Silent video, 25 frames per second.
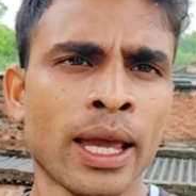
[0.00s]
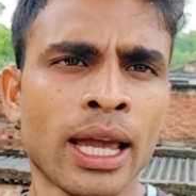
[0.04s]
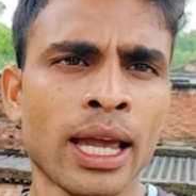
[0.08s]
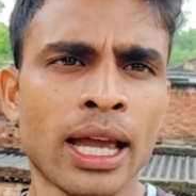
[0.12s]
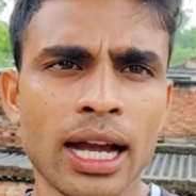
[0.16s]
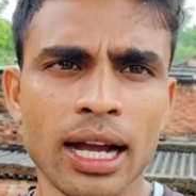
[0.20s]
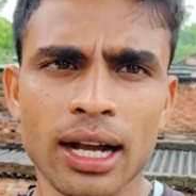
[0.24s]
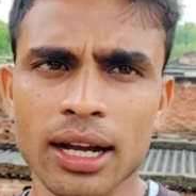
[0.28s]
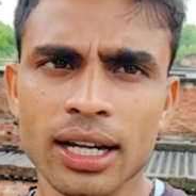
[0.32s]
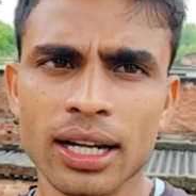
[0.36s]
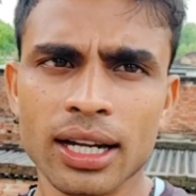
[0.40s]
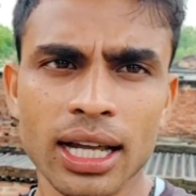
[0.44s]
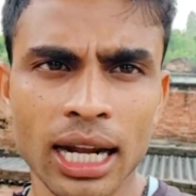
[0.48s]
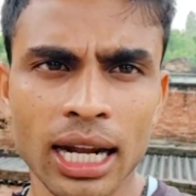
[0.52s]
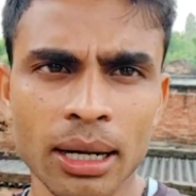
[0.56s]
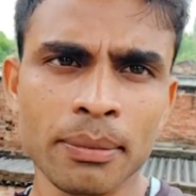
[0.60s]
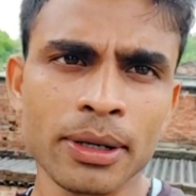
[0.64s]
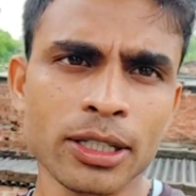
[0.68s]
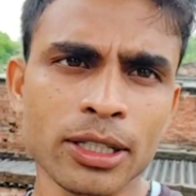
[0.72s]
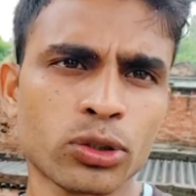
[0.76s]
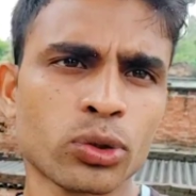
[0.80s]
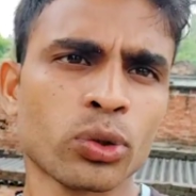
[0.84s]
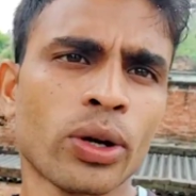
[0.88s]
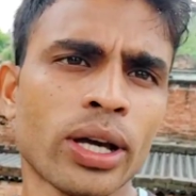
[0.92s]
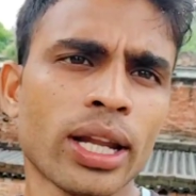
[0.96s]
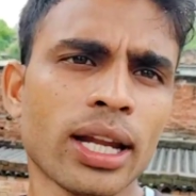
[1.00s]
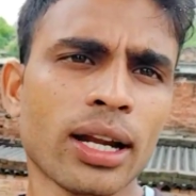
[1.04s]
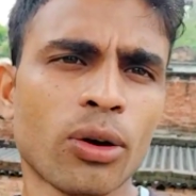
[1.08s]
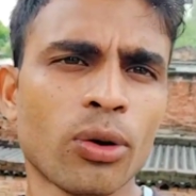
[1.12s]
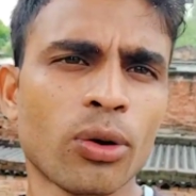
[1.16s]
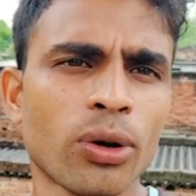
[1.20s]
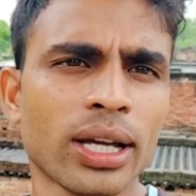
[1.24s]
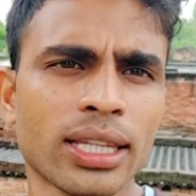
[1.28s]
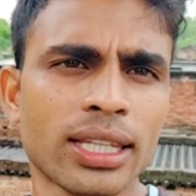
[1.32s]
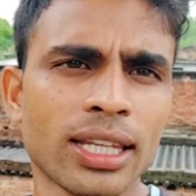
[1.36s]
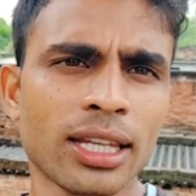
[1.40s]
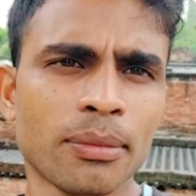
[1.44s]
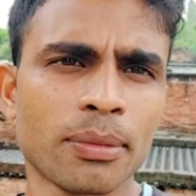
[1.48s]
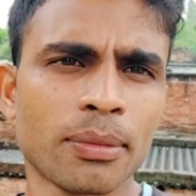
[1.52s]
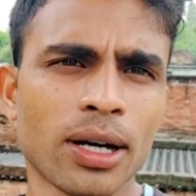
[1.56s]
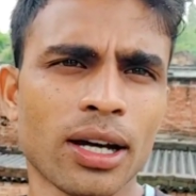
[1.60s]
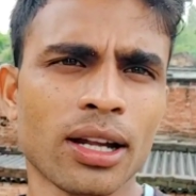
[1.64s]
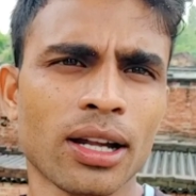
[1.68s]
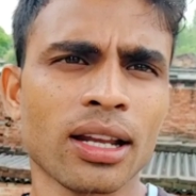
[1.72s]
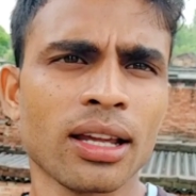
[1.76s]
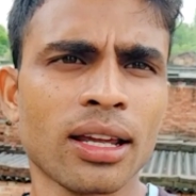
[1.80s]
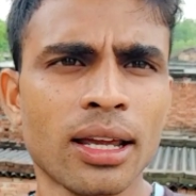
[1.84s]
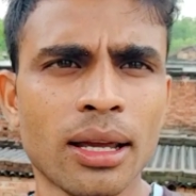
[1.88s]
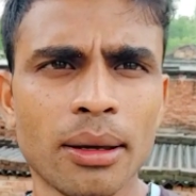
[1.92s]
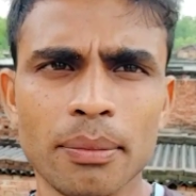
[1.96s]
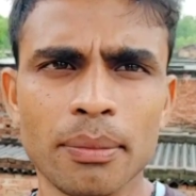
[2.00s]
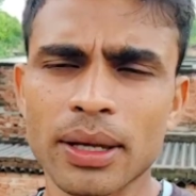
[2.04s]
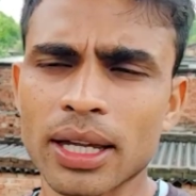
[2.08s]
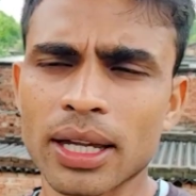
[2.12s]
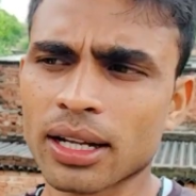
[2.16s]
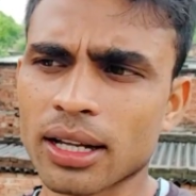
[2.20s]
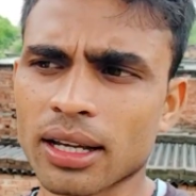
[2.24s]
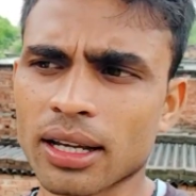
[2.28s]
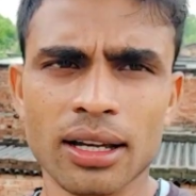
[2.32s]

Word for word: अगर घर में सोए रहोगे दिन भर फिर